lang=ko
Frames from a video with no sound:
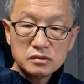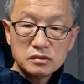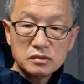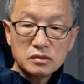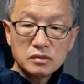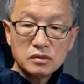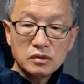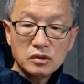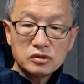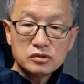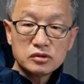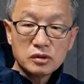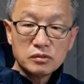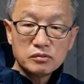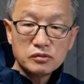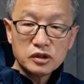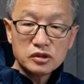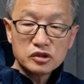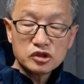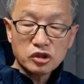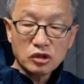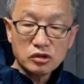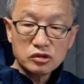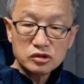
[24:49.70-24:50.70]
어떤
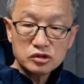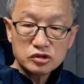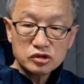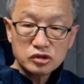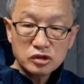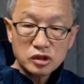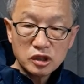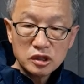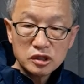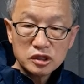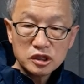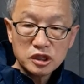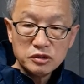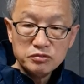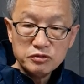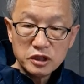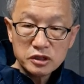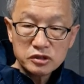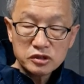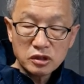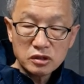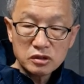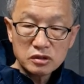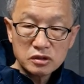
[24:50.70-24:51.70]
뭐정
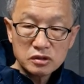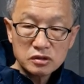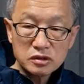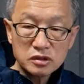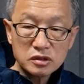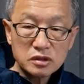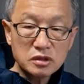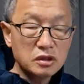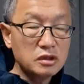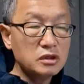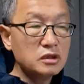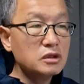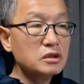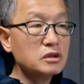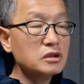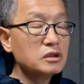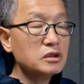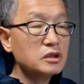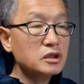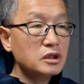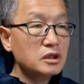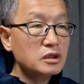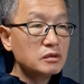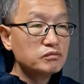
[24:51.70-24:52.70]
김일성 그
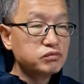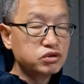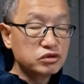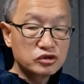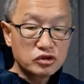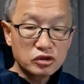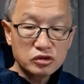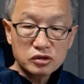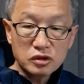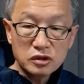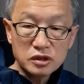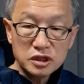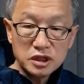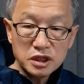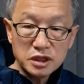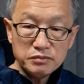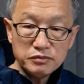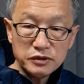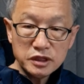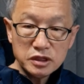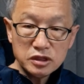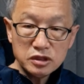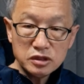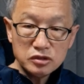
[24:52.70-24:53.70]
북조선
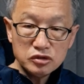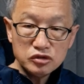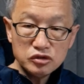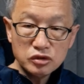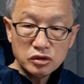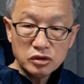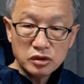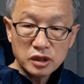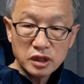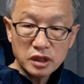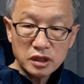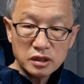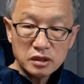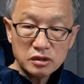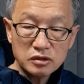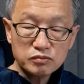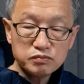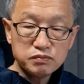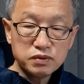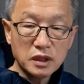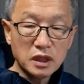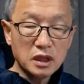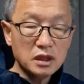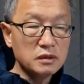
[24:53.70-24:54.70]
인민위원회
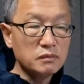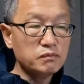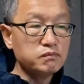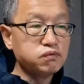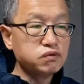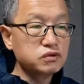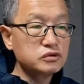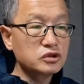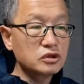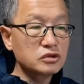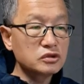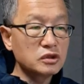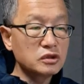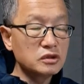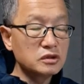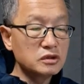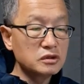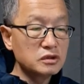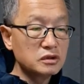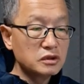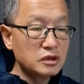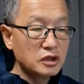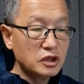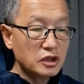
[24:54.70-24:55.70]
아,
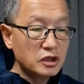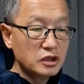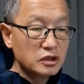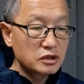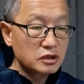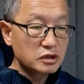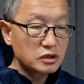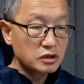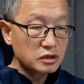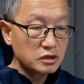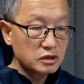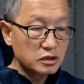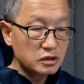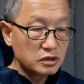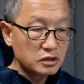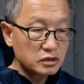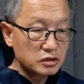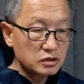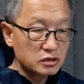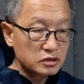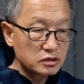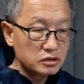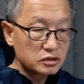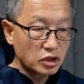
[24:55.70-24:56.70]
북조선
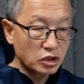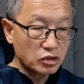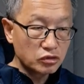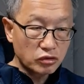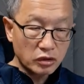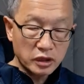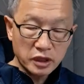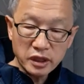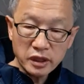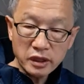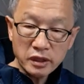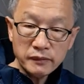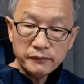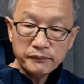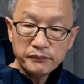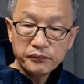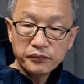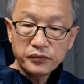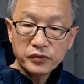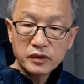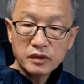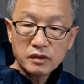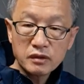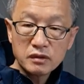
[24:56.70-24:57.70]
그 정권에
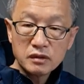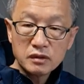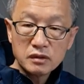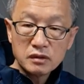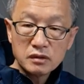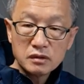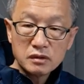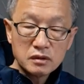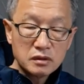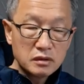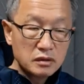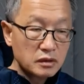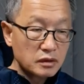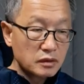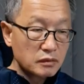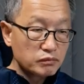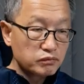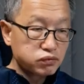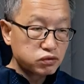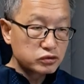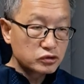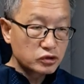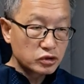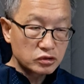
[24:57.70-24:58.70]

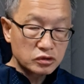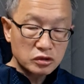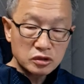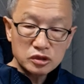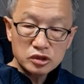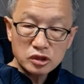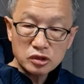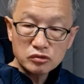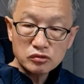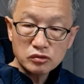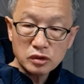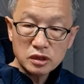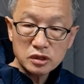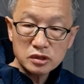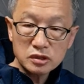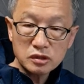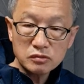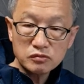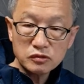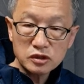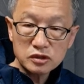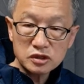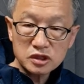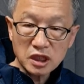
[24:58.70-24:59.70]
북조선 정권에서
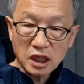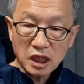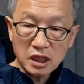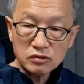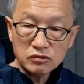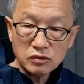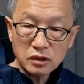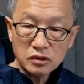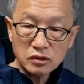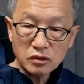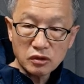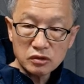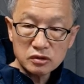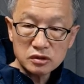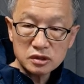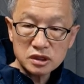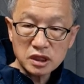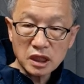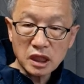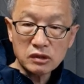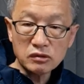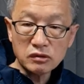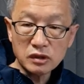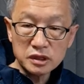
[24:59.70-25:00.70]
뭐 장관 어느
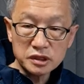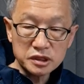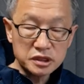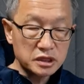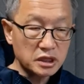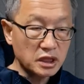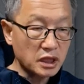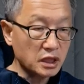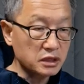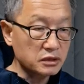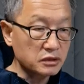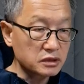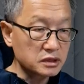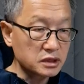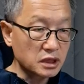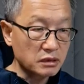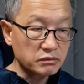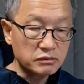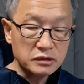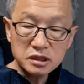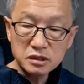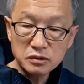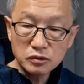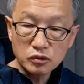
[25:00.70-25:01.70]
장관인지 했던
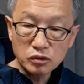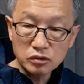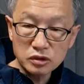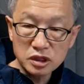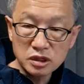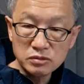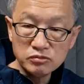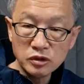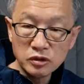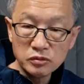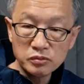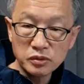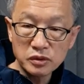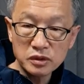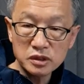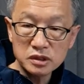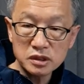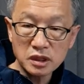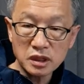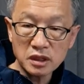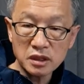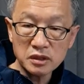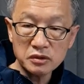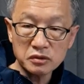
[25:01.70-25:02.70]
사람이 또
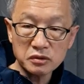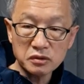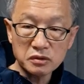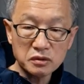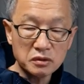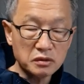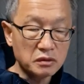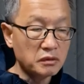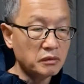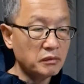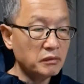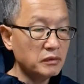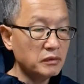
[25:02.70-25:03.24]
김원봉이잖아요.